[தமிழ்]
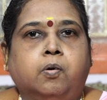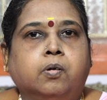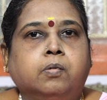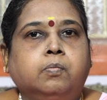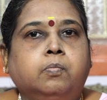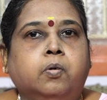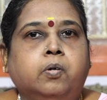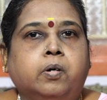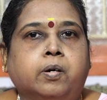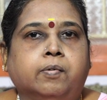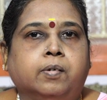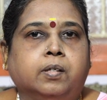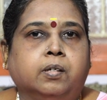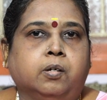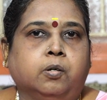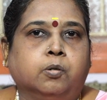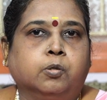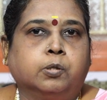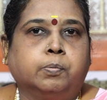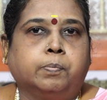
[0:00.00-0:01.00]
ஒரு மூடி வந்து
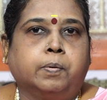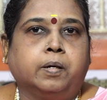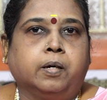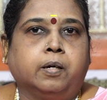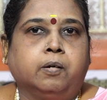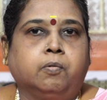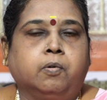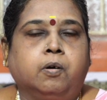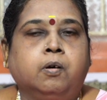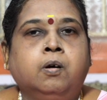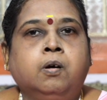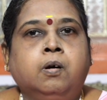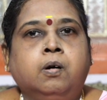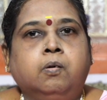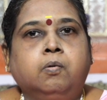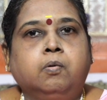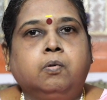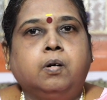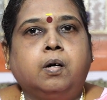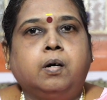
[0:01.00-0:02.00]
யூஸ் பண்ணிவிடுவோம்
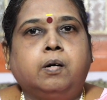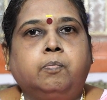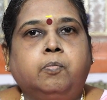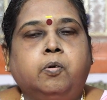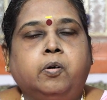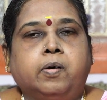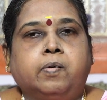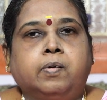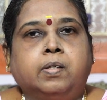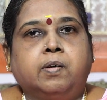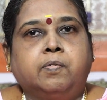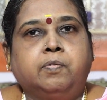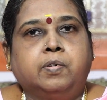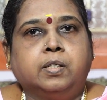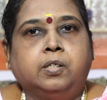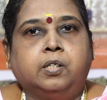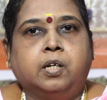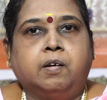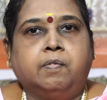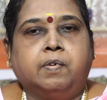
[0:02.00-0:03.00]
இன்னொரு மூடி வந்து
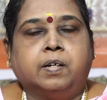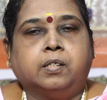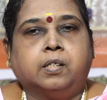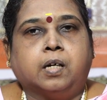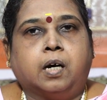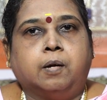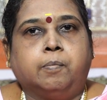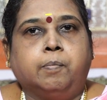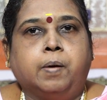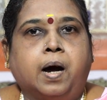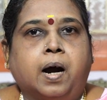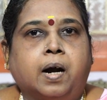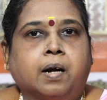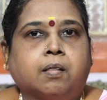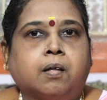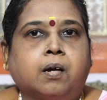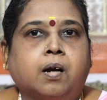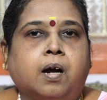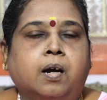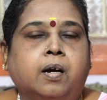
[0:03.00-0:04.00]
ஃப்ரிட்ஜில் வச்சாலுமே
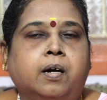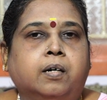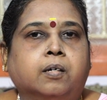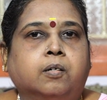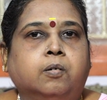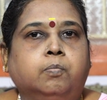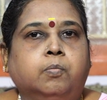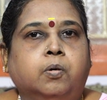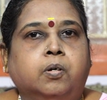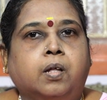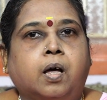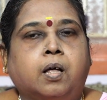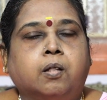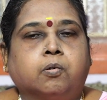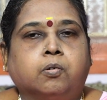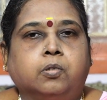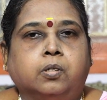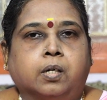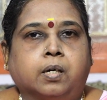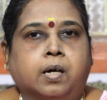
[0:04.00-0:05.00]
அடுத்த நாள் எடுக்கும்போது அது
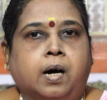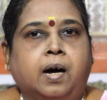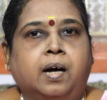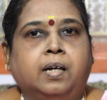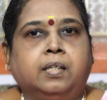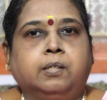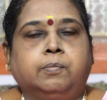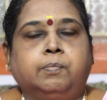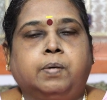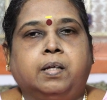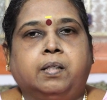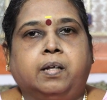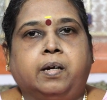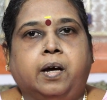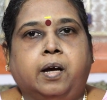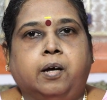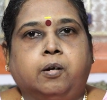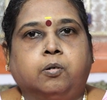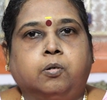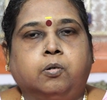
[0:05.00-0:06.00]
கொஞ்சம் காஞ்ச
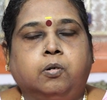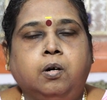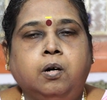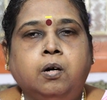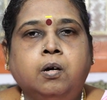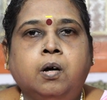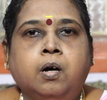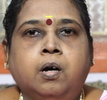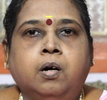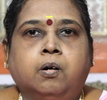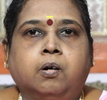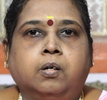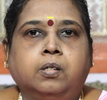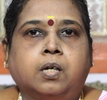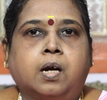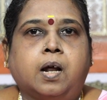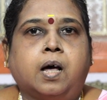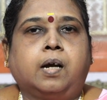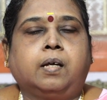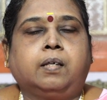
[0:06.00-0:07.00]
மாதிரியே இருக்கும்
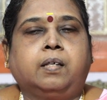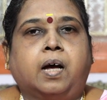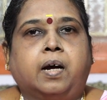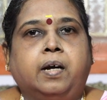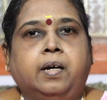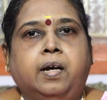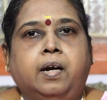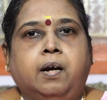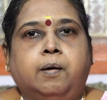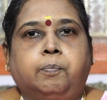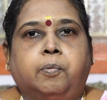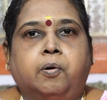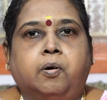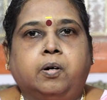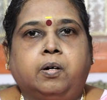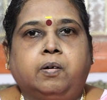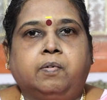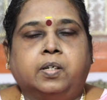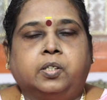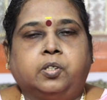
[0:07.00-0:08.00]
கொஞ்சம் நேரம் தண்ணியில்
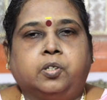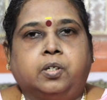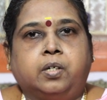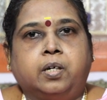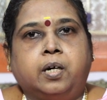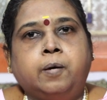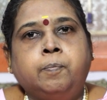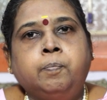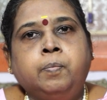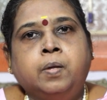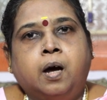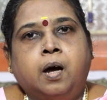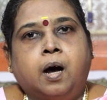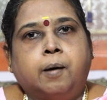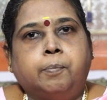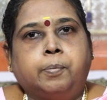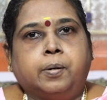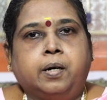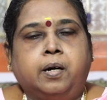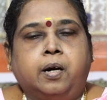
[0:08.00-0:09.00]
போட்டு வச்சுட்டு
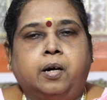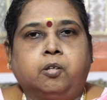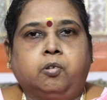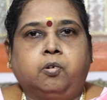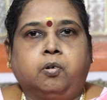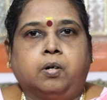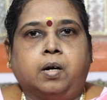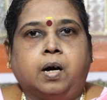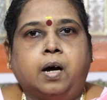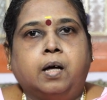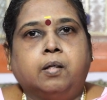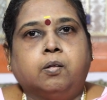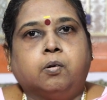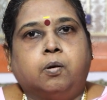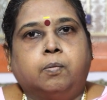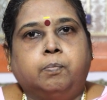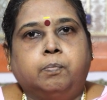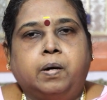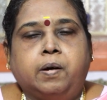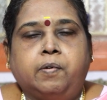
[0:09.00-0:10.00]
அப்புறம் எடுத்தோன்னா அது
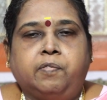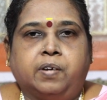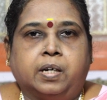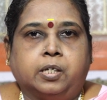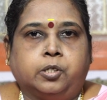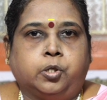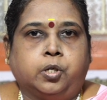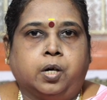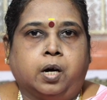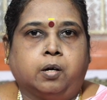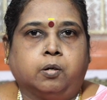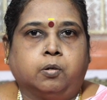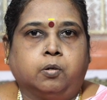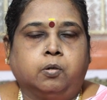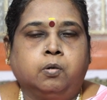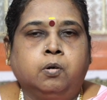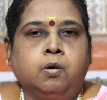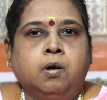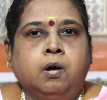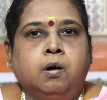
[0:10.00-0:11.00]
ரொம்ப ஃப்ரெஷ்ஷாக
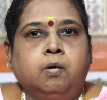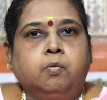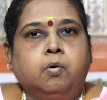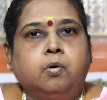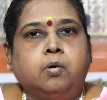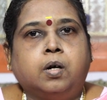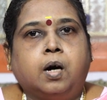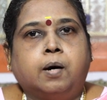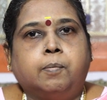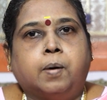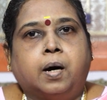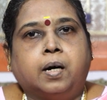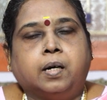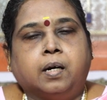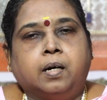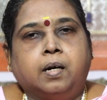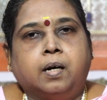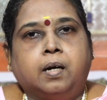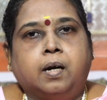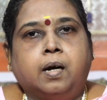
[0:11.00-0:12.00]
இருக்கும் ஊறுகாய்
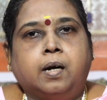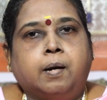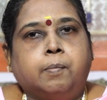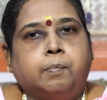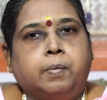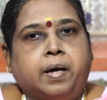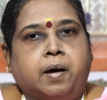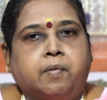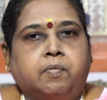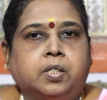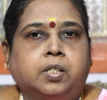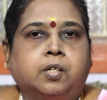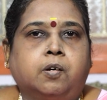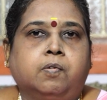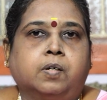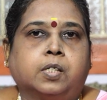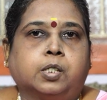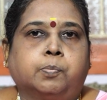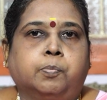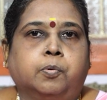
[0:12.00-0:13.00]
பாட்டிலெல்லாம் நம்ம எவர்
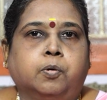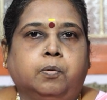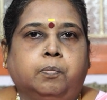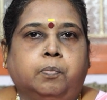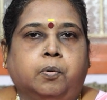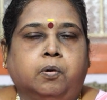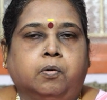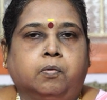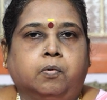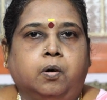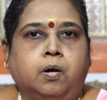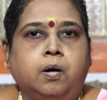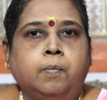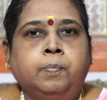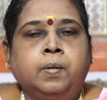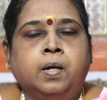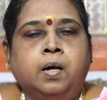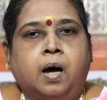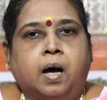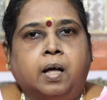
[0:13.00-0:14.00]
சில்வர் ஸ்பூன் போடுவோம்
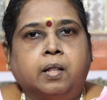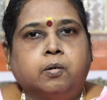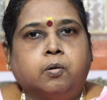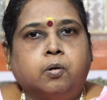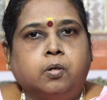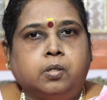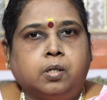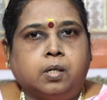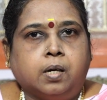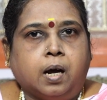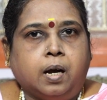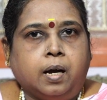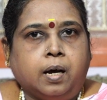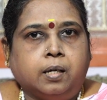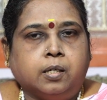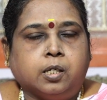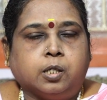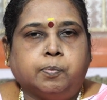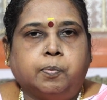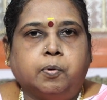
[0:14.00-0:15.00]
அது கொஞ்ச நாளே
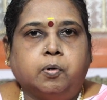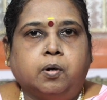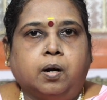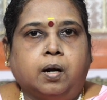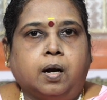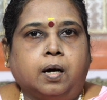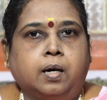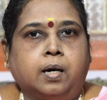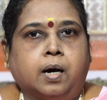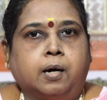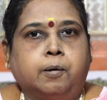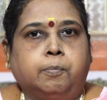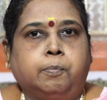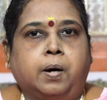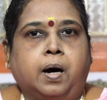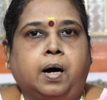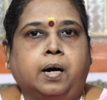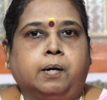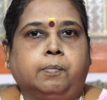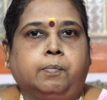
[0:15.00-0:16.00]
அந்த ஸ்பூனெல்லாம்
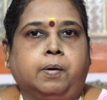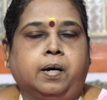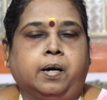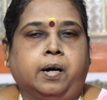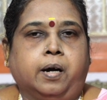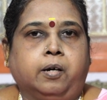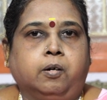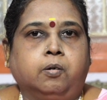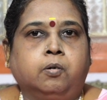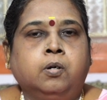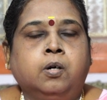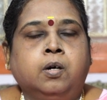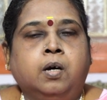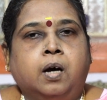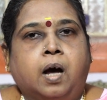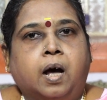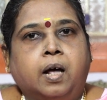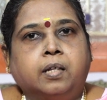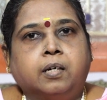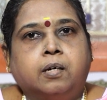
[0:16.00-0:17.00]
கருப்பாக ஆன மாதிரி ஆகிடும்
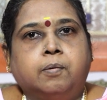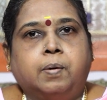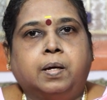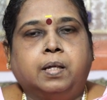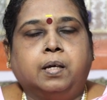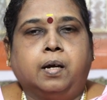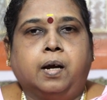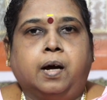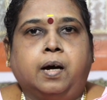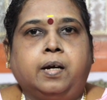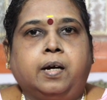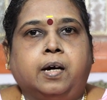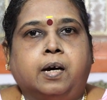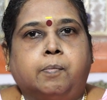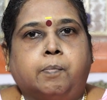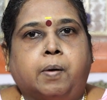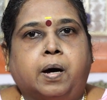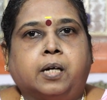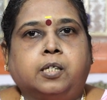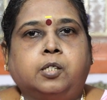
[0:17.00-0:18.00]
அதுக்கு பதிலாக
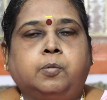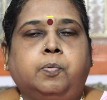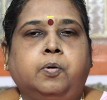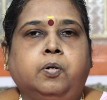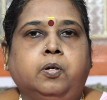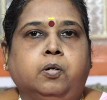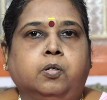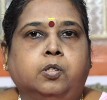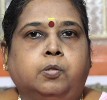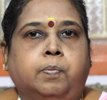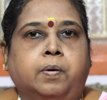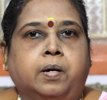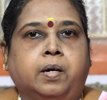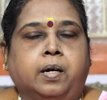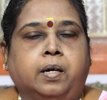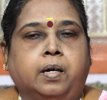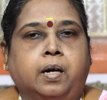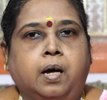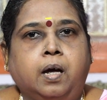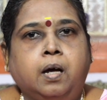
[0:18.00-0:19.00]
நீங்கள் மர ஸ்பூன் யூஸ்
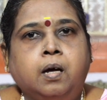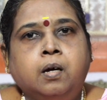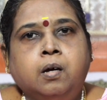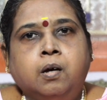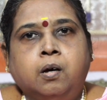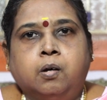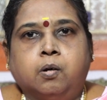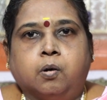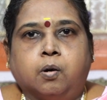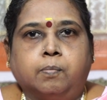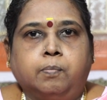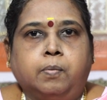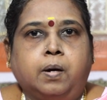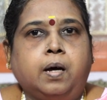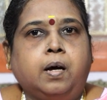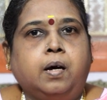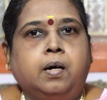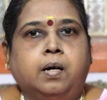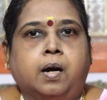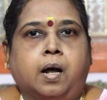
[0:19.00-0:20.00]
பண்ணிங்கன்னா ரொம்ப
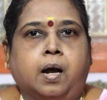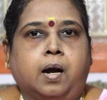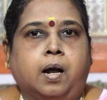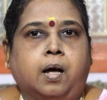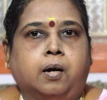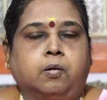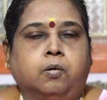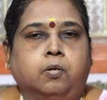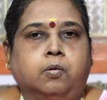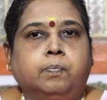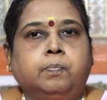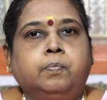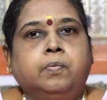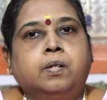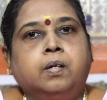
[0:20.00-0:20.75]
நல்லாயிருக்கும்